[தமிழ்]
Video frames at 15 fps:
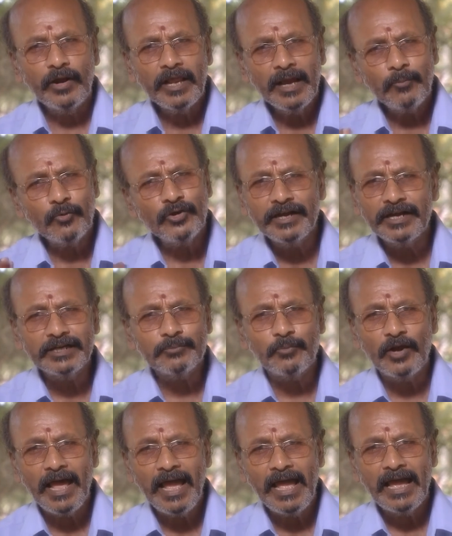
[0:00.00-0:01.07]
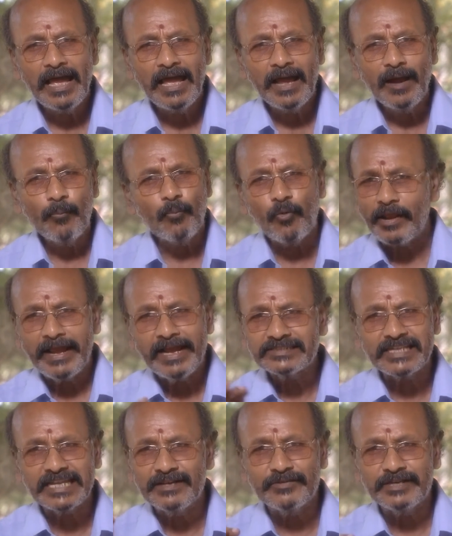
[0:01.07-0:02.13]
முறையாக பொண்ணு கேட்டு போனா முறையாக
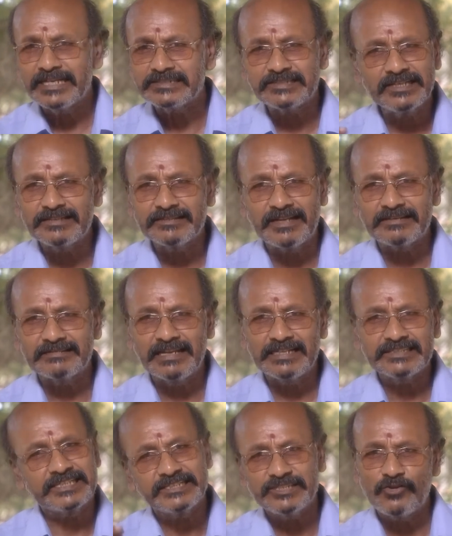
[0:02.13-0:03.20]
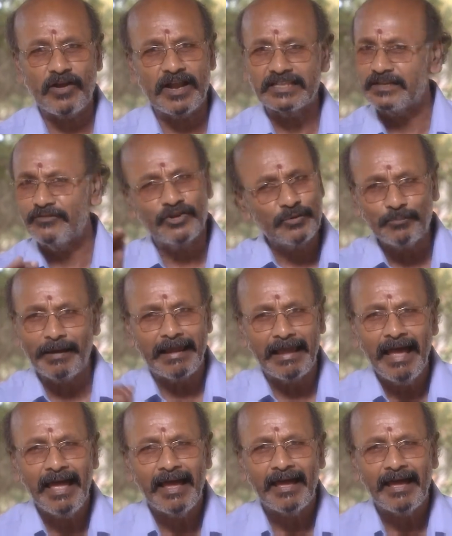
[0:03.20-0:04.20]
செய்ய வேண்டிய சீரியஸ் சனத்தெல்லாம் செஞ்சிடுவான் அந்த வெறும்பைய